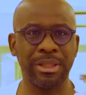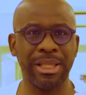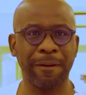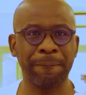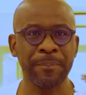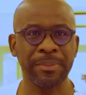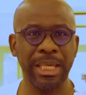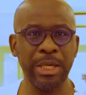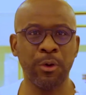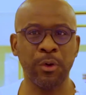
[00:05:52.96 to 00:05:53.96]
tener
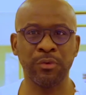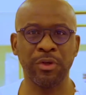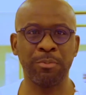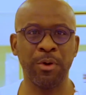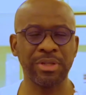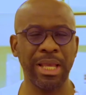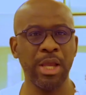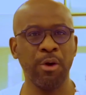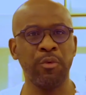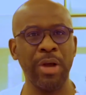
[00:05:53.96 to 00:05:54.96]
hijo con su esposa,
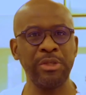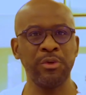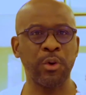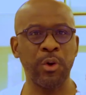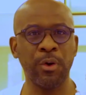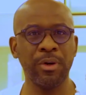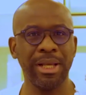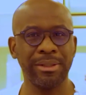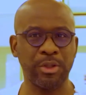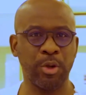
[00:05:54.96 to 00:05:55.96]
fue al Chocó,
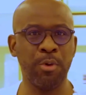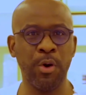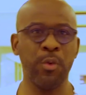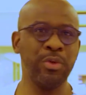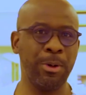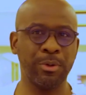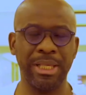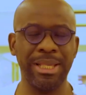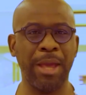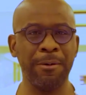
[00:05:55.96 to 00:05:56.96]
se tomó una
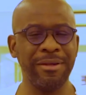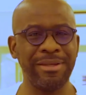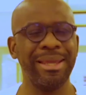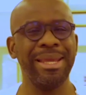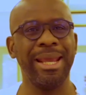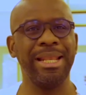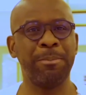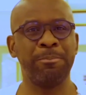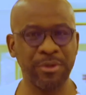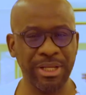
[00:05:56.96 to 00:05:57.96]
botella de biche y la
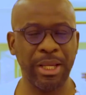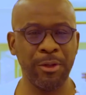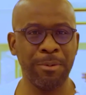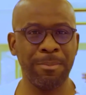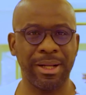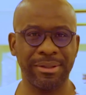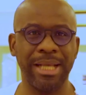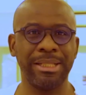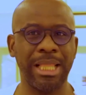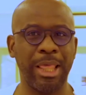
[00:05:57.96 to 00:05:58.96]
esposa quedó
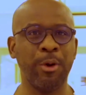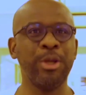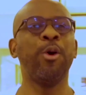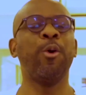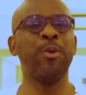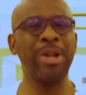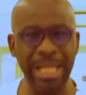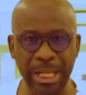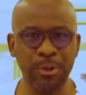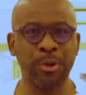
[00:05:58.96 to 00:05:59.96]
embarazada y tiene hoy un
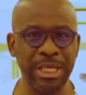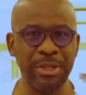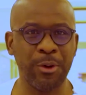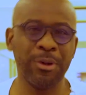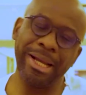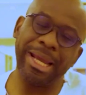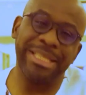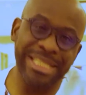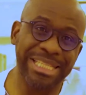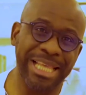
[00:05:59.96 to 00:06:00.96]
lindo niño que
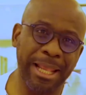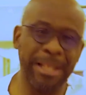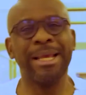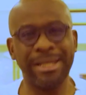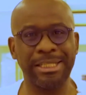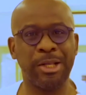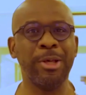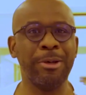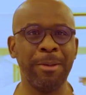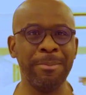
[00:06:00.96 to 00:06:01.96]
dice él que se lo
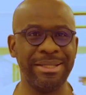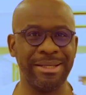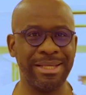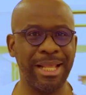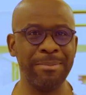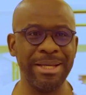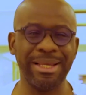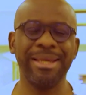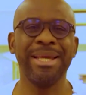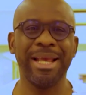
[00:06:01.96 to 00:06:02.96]
debe al biche. Así que el
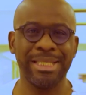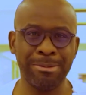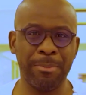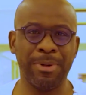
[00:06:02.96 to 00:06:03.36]
biche sirve